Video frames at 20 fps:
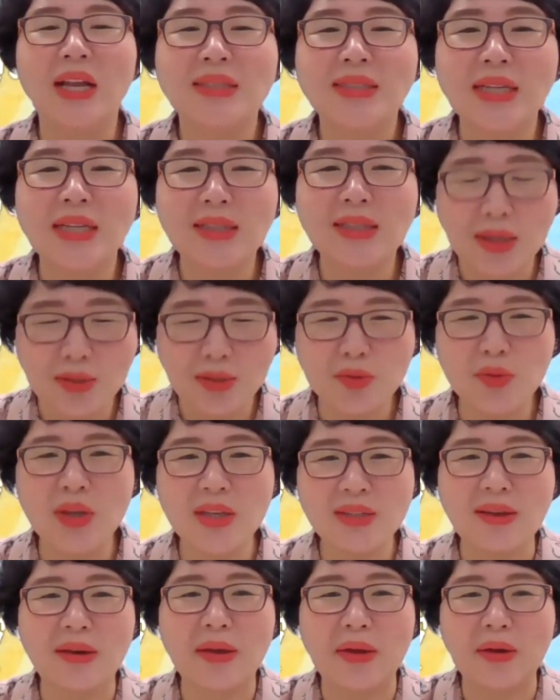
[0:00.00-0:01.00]

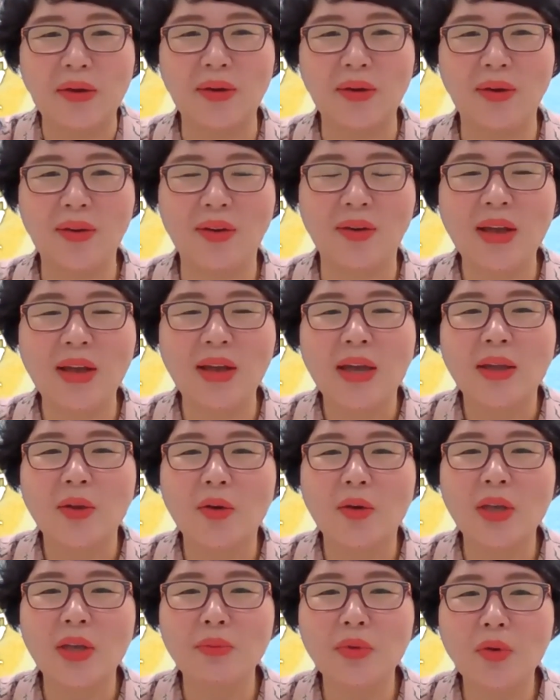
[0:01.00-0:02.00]
세탁소에서요.
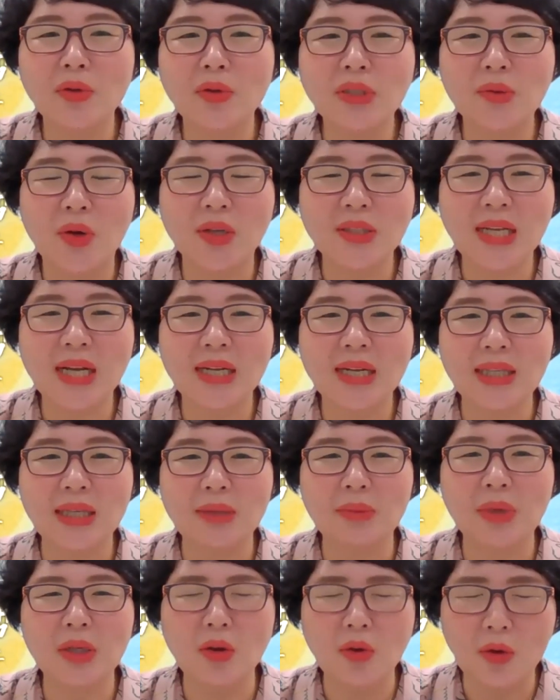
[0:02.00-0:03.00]
여기 미용실
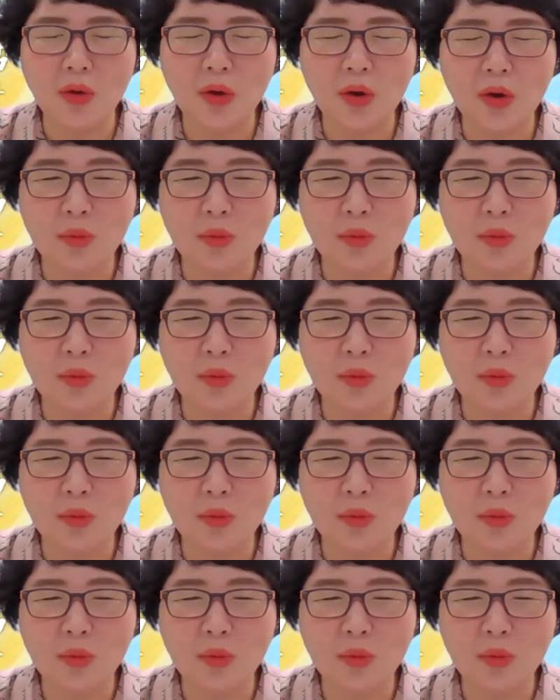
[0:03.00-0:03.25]
원장님이 너무